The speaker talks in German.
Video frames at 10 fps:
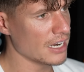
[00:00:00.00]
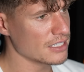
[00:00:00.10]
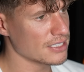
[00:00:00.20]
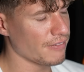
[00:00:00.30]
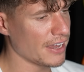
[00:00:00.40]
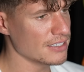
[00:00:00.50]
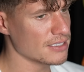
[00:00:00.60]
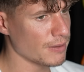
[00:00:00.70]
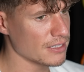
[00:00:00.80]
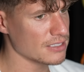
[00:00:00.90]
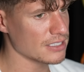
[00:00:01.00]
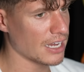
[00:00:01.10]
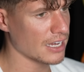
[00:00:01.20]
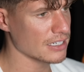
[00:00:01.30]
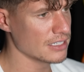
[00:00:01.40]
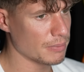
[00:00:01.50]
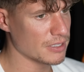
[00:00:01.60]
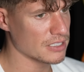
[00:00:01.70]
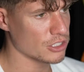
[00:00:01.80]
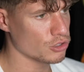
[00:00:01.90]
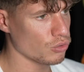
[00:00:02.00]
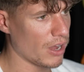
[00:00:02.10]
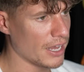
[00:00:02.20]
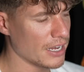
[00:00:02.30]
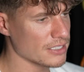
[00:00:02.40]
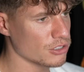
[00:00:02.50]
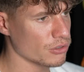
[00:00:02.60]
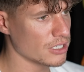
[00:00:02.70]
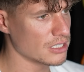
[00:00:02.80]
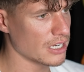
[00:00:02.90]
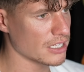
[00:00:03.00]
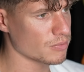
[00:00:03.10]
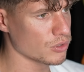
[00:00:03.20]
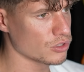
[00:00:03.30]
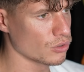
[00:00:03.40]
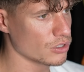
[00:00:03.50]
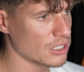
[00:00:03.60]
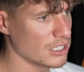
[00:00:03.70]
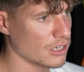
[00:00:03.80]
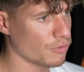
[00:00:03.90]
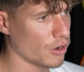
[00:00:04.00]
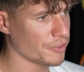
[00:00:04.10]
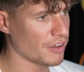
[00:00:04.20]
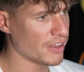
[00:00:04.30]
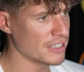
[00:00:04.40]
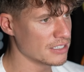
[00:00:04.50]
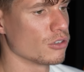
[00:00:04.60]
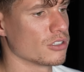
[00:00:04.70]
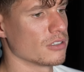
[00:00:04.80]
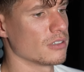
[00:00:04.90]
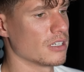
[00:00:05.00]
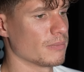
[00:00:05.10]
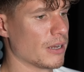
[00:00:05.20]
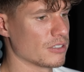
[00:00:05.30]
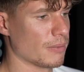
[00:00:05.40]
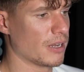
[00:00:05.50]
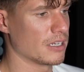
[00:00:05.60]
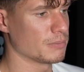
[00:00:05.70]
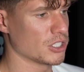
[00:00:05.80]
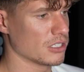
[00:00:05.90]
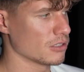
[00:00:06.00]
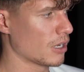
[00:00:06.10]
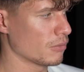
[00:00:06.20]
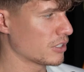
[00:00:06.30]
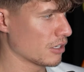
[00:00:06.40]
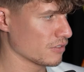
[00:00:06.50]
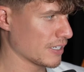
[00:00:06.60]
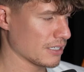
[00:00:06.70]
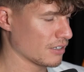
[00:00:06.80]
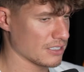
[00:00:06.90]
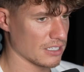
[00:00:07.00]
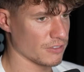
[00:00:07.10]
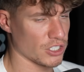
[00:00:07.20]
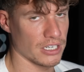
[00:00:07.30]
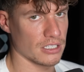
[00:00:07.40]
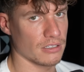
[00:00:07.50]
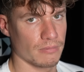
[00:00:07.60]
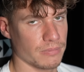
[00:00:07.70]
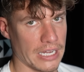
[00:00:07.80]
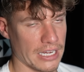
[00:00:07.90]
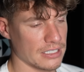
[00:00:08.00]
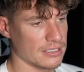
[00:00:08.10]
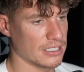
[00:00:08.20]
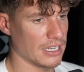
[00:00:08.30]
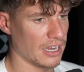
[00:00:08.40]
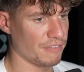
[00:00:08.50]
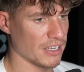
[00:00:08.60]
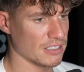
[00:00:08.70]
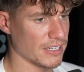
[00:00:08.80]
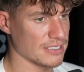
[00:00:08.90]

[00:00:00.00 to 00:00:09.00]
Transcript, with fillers: alle 22 Jahre gibt es so eine Asteroidenexplosion irgendwo auf der Welt. Gut, ich meine, unser Planet besteht zum Hauptteil aus Wasser. Das heißt, wahrscheinlich krachen diese Dinge einfach ins